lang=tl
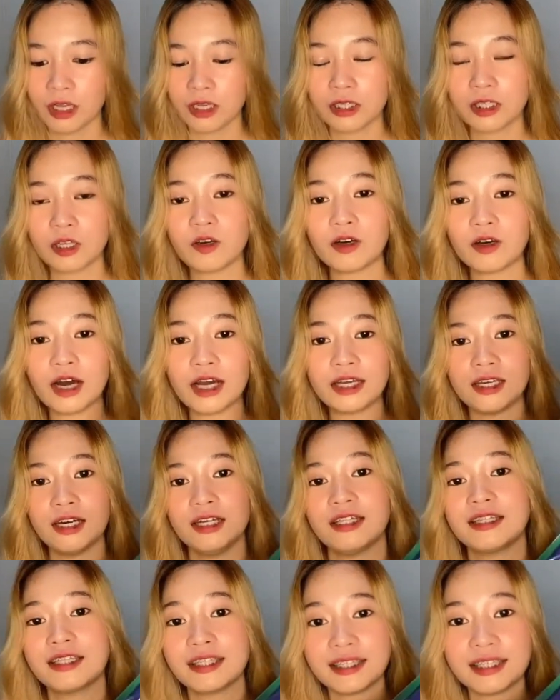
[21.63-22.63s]
So ngayon,
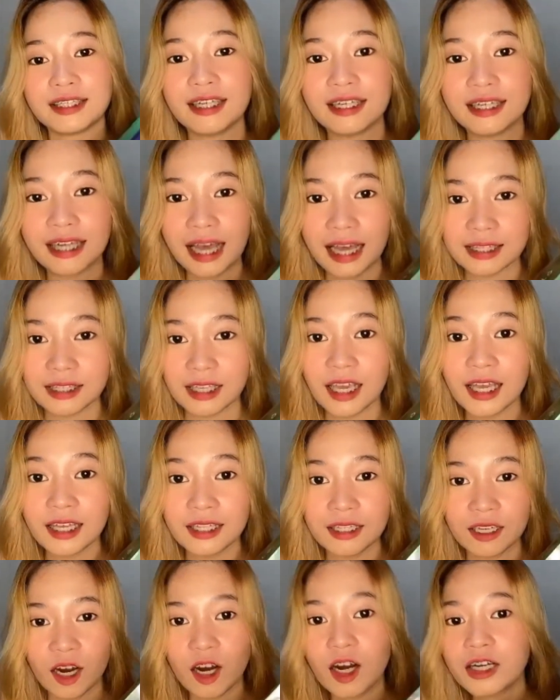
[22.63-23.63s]
titignan
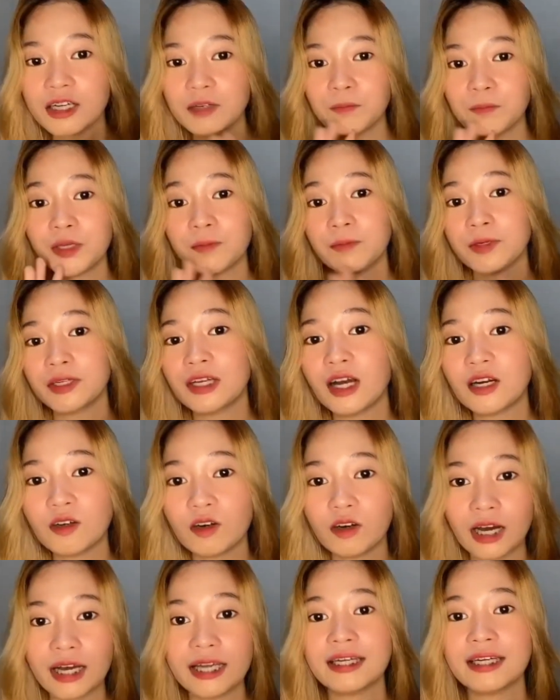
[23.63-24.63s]
natin or bibigyan ko
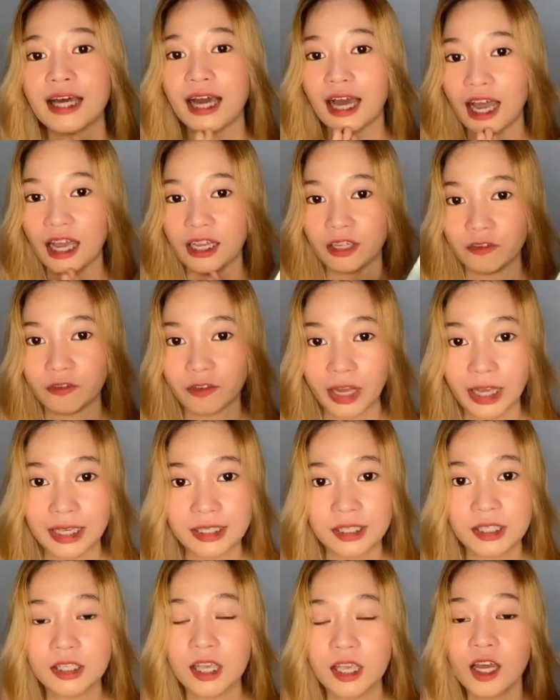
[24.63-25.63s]
kayo ng
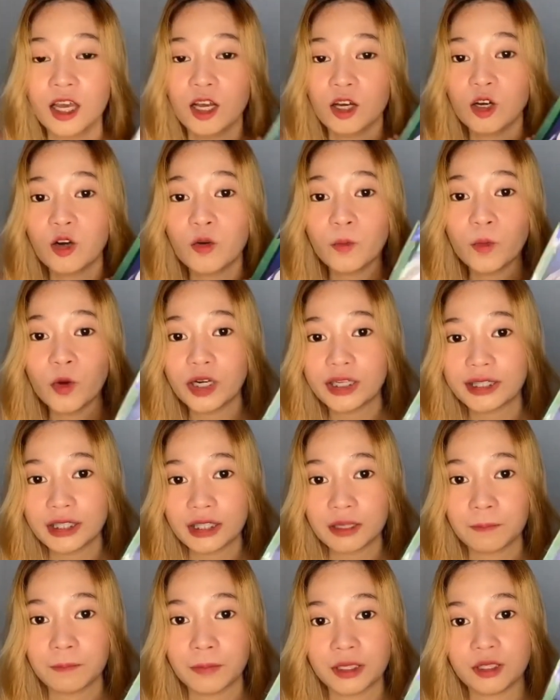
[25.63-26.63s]
advice kung worth it
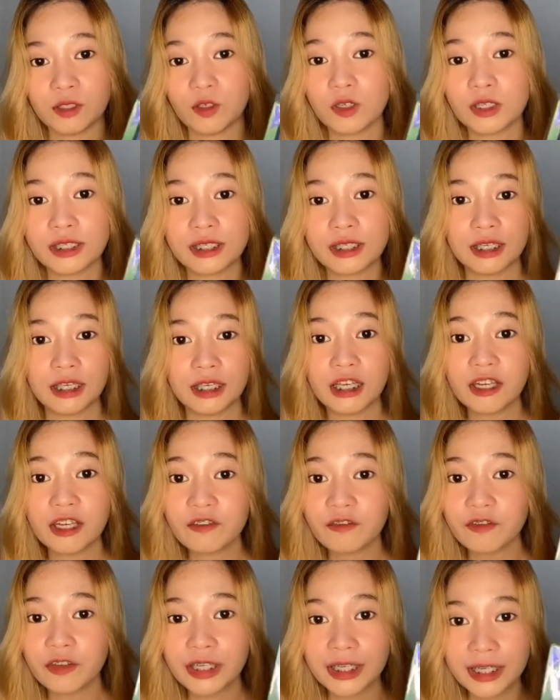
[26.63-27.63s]
ba tong si
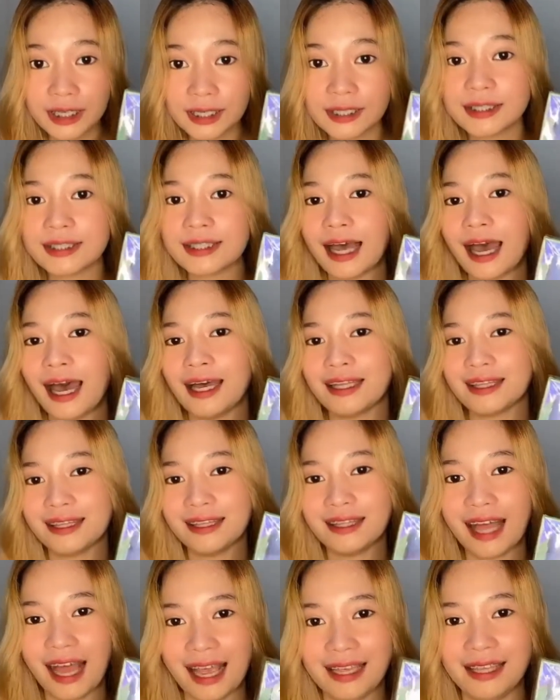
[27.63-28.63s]
Infinix Hot
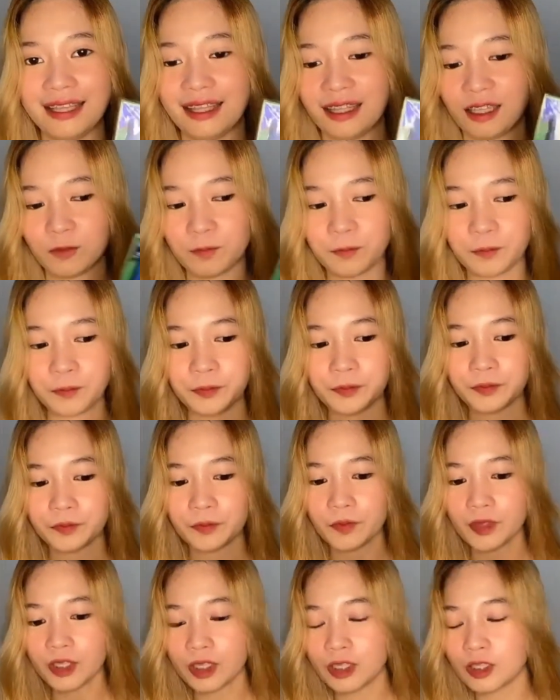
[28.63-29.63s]
9.
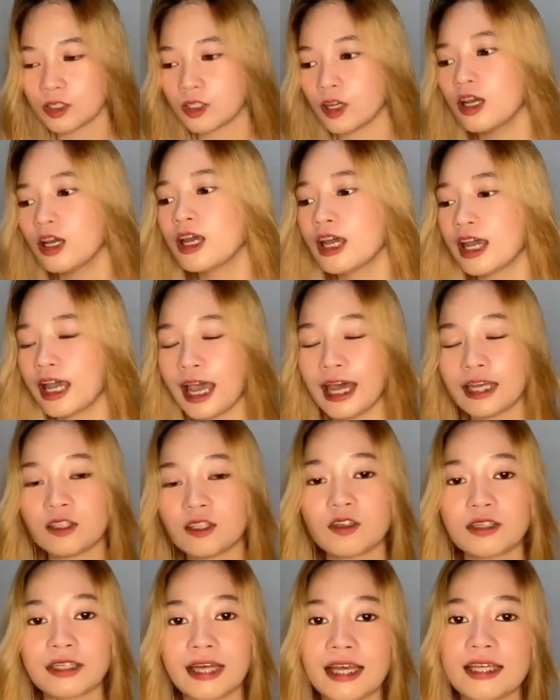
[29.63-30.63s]
So,
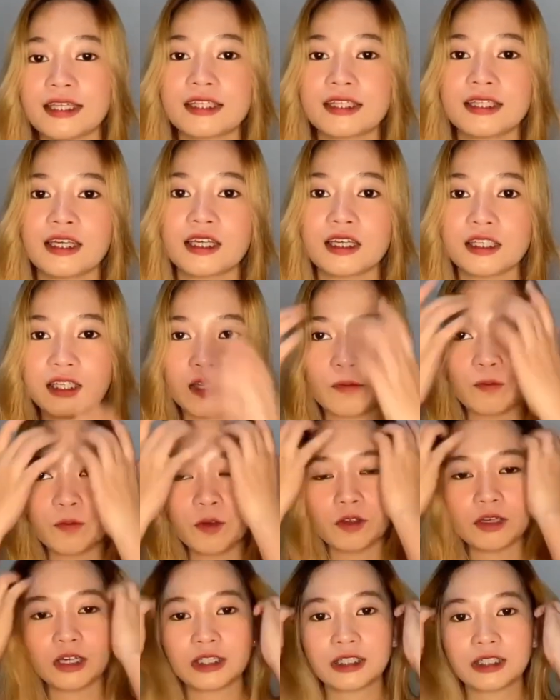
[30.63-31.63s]
eto guys, na-receive ko
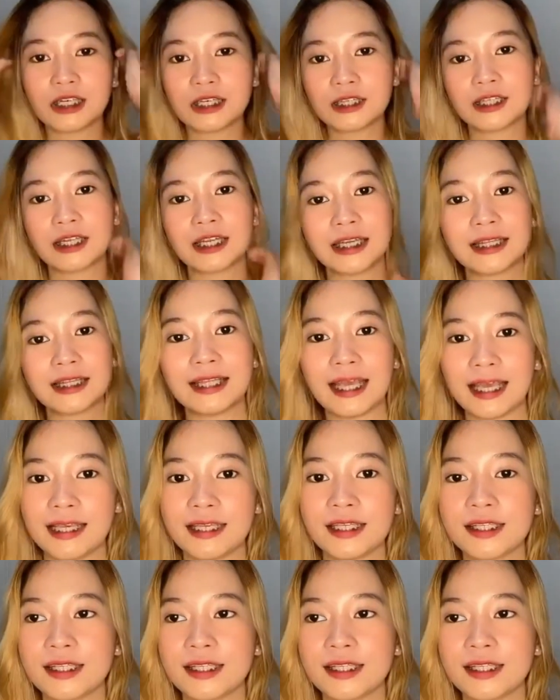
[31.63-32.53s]
na siya 3 days.